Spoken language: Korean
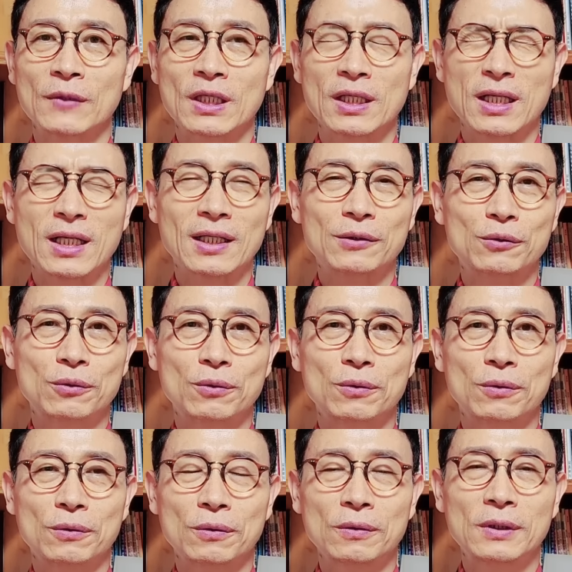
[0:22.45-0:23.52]
게다가
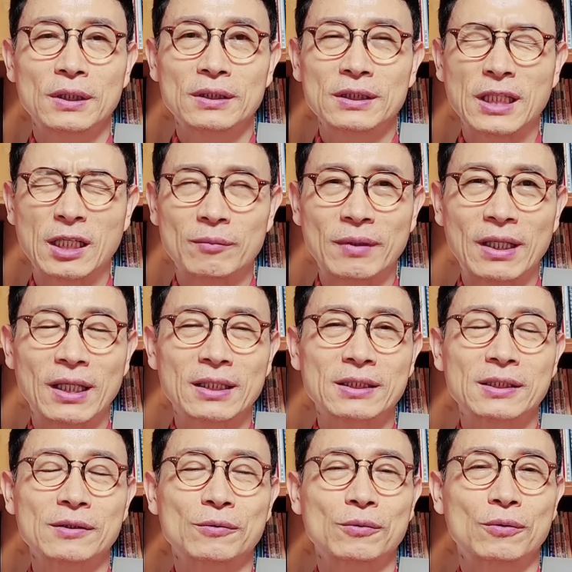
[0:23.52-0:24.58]
또 장마가
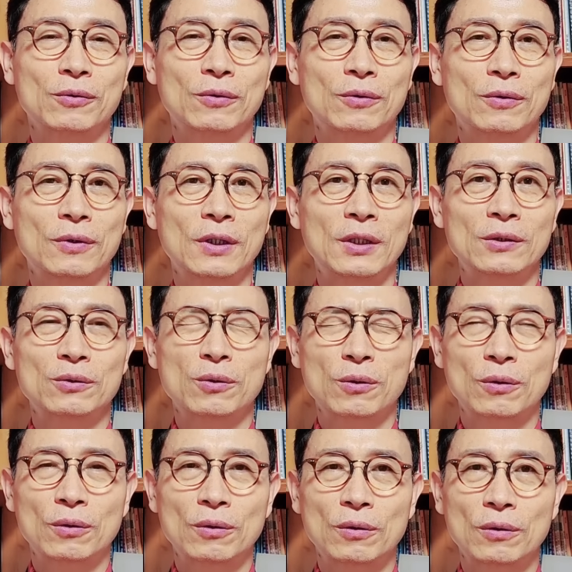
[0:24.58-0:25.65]
지고
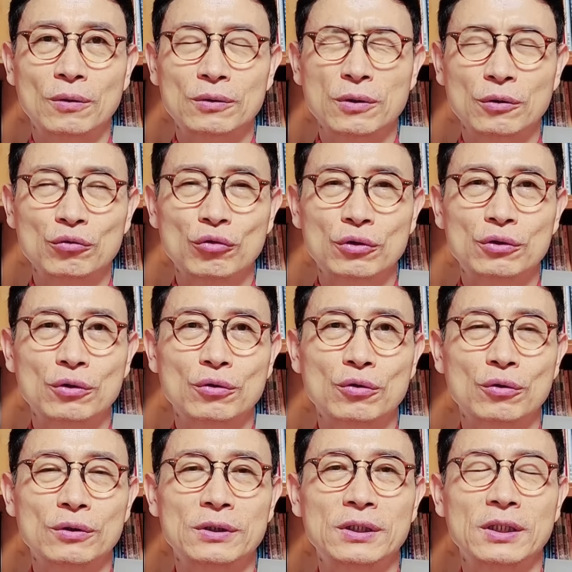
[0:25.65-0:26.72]
또 전국적으로
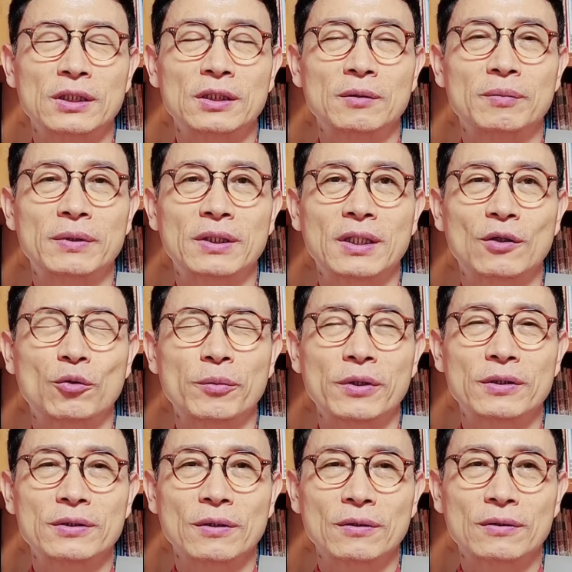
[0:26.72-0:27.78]
이제 이 비가
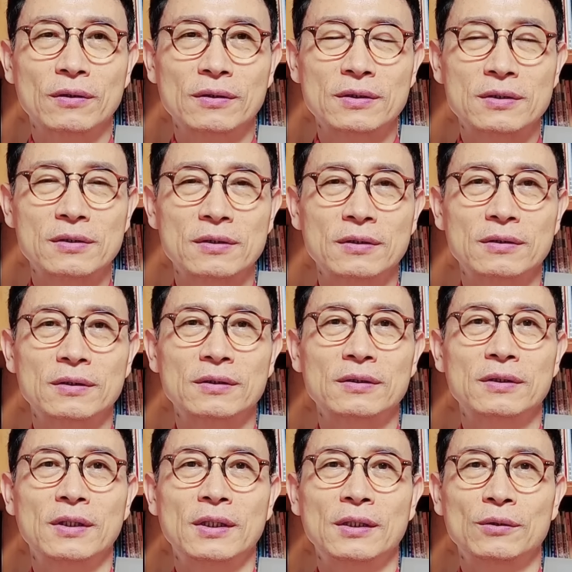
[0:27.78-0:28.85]
오면서 어떤 지역은
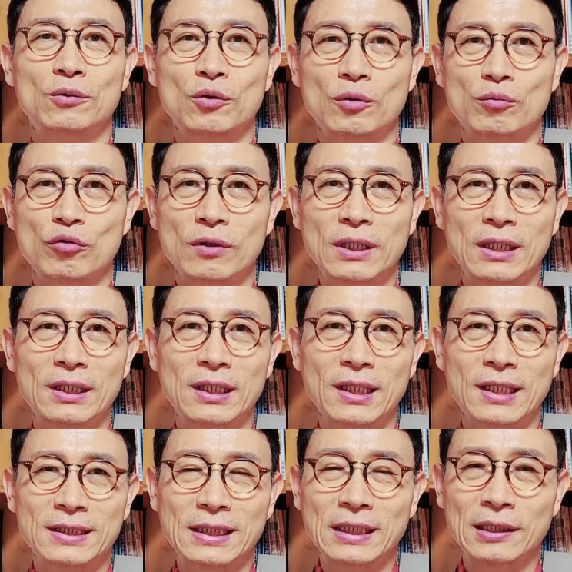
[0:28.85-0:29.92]
또
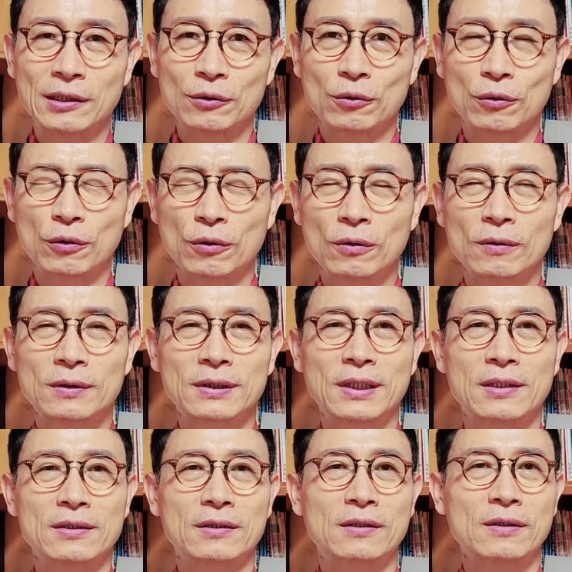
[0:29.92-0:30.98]
물난리가 생기고
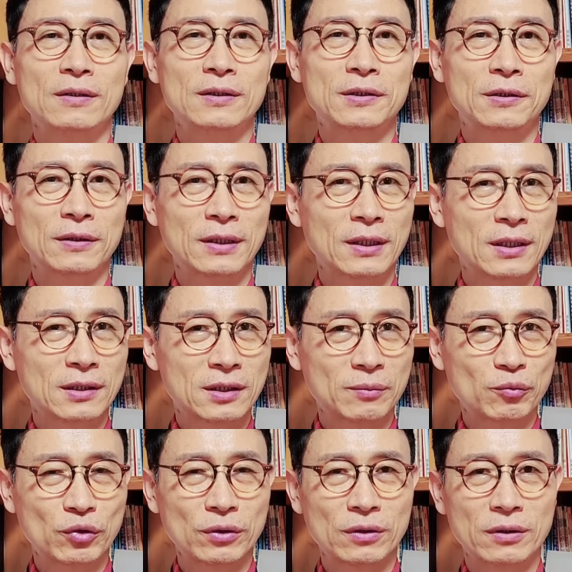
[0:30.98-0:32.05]
그래서 그런 지역에 계신
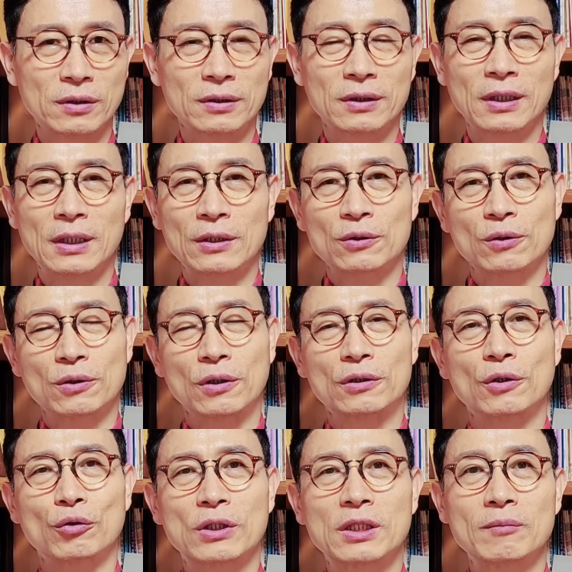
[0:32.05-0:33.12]
분들은 또
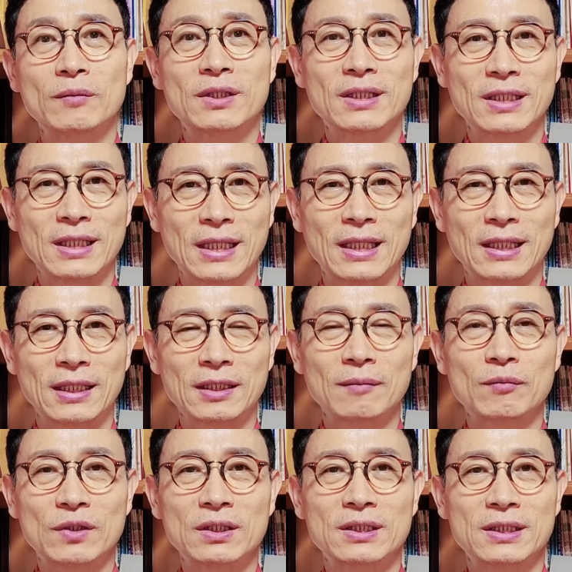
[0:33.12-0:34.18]
더더욱 힘들이라
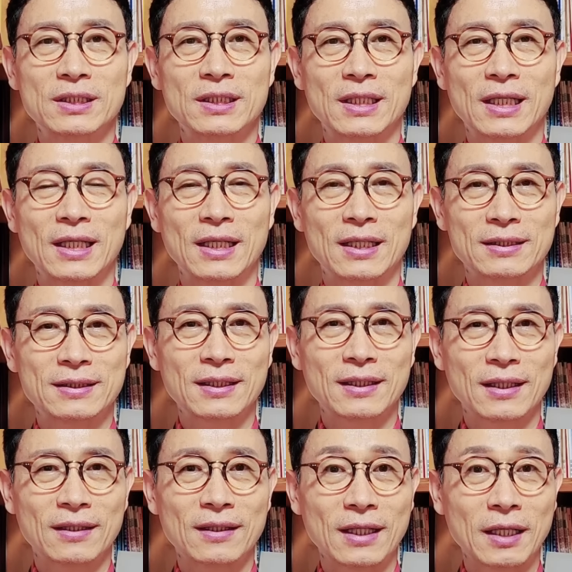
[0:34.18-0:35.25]
힘드시리라
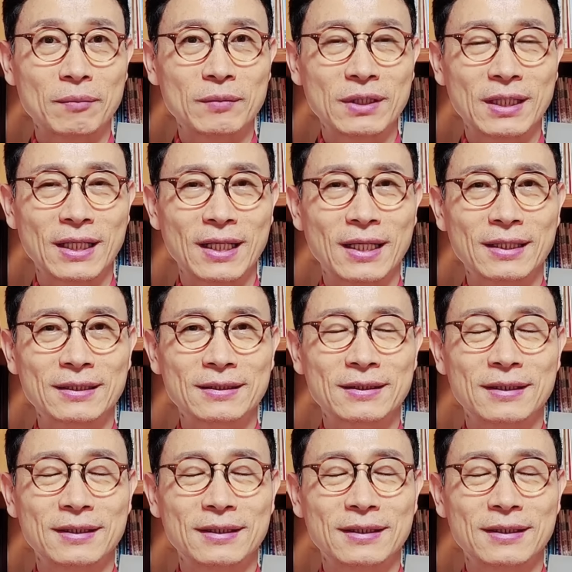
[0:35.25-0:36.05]
생각을 합니다.